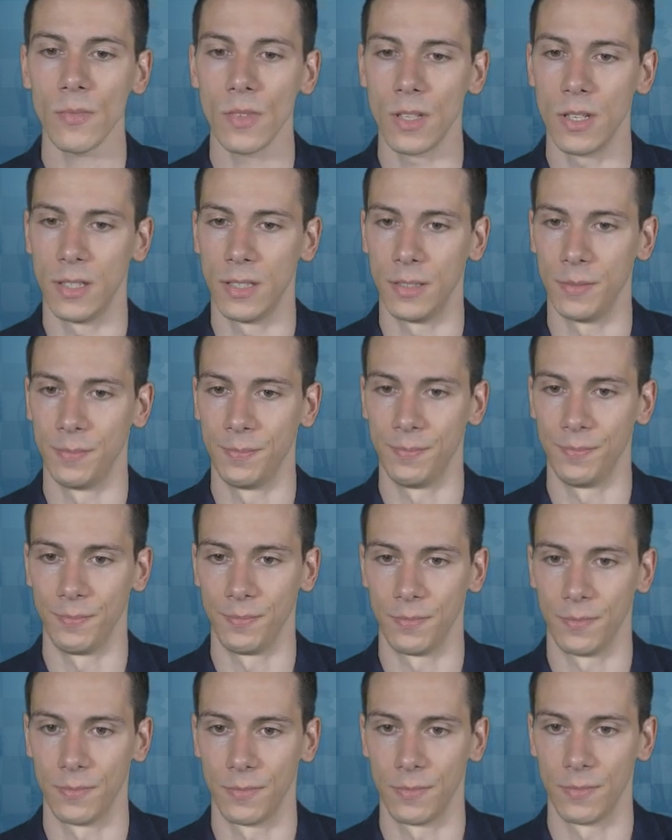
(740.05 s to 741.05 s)
ähm,
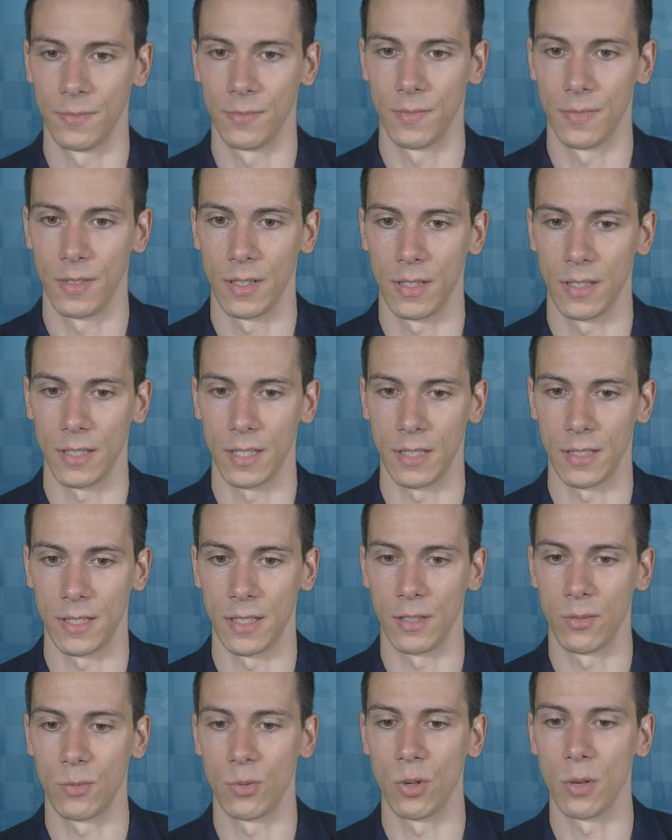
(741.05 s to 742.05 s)
dass
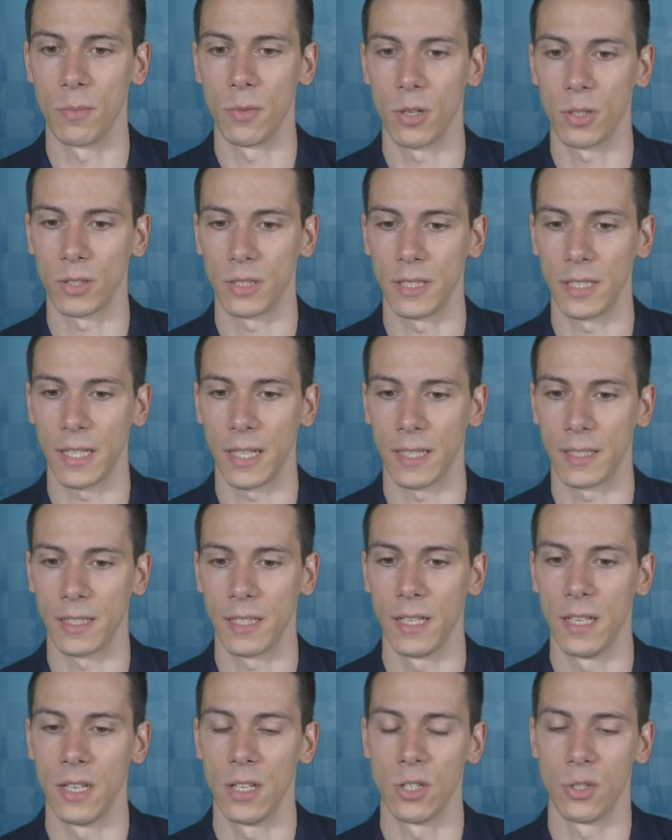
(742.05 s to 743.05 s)
der Turm auch direkt
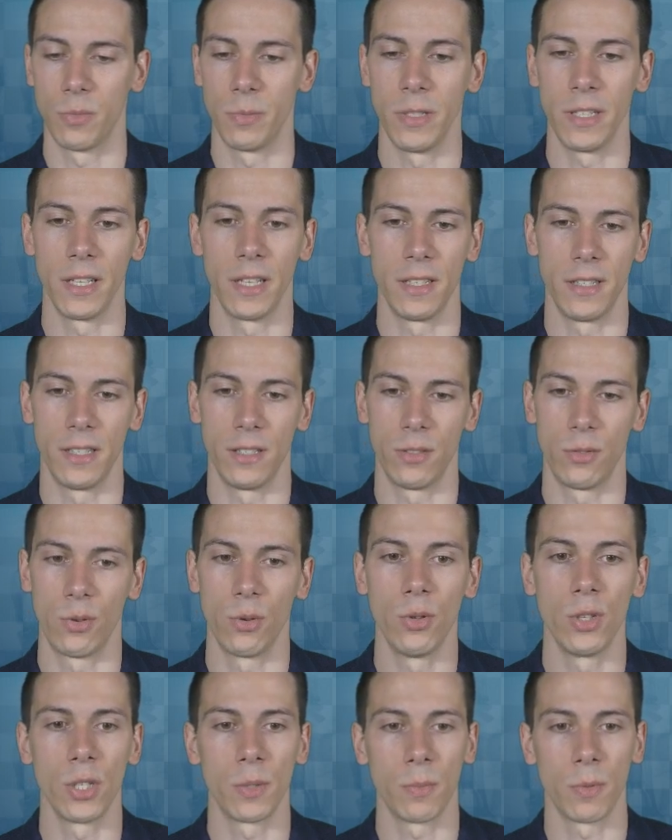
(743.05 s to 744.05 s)
Spiel gegen den
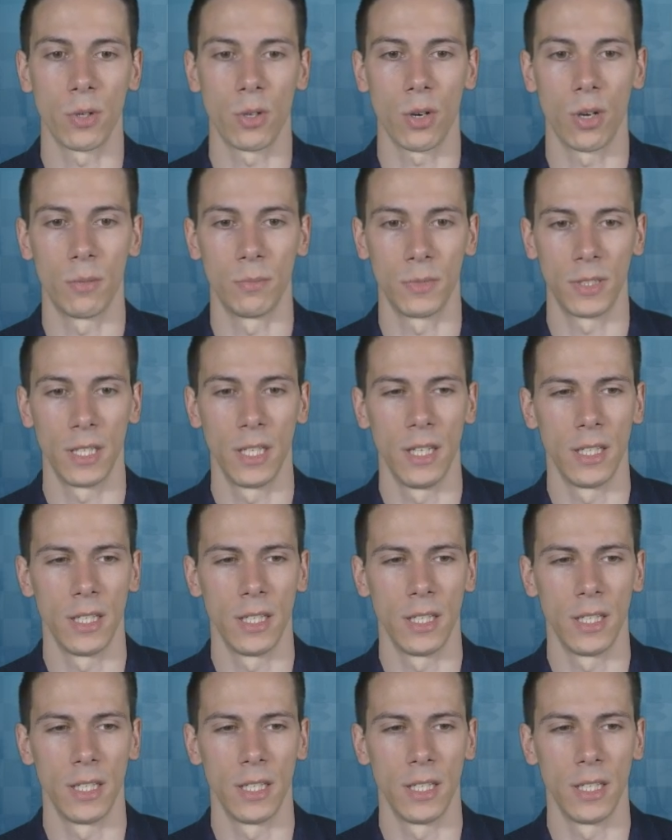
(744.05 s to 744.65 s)
König bekommt.